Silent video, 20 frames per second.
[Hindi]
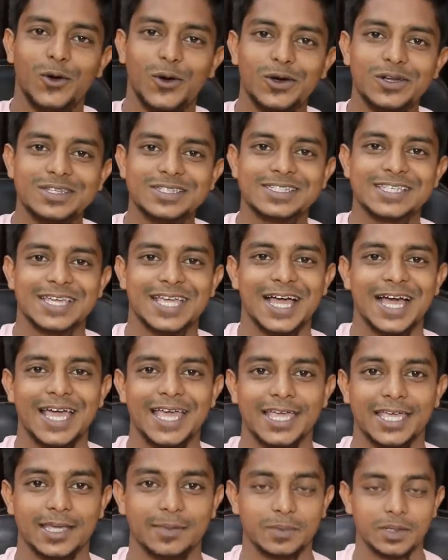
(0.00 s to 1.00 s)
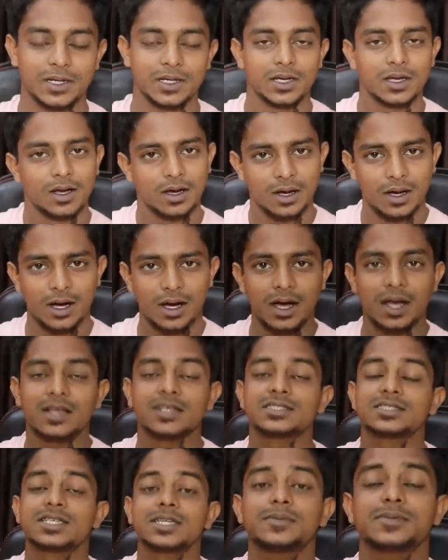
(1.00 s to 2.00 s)
और सिखाएंगे भी
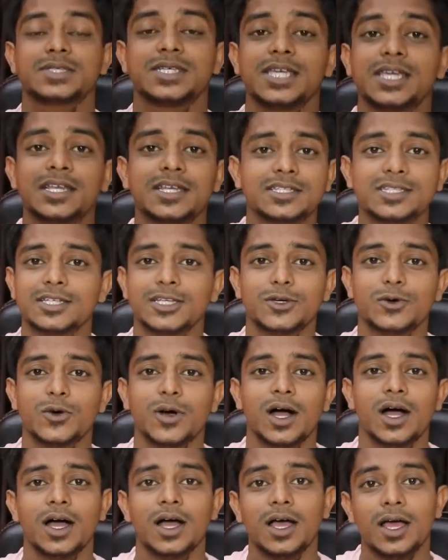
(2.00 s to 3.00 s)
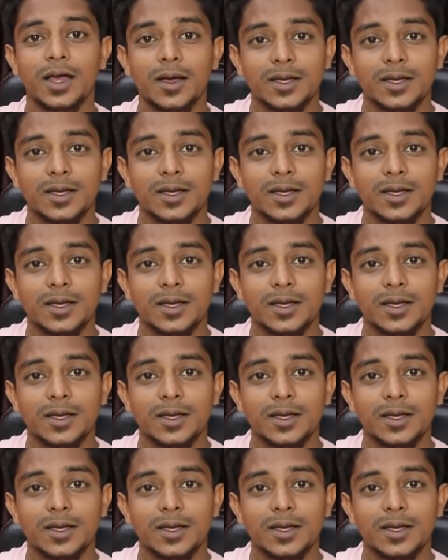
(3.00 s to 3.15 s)
हाँ सिर्फ सीखने से नहीं होगा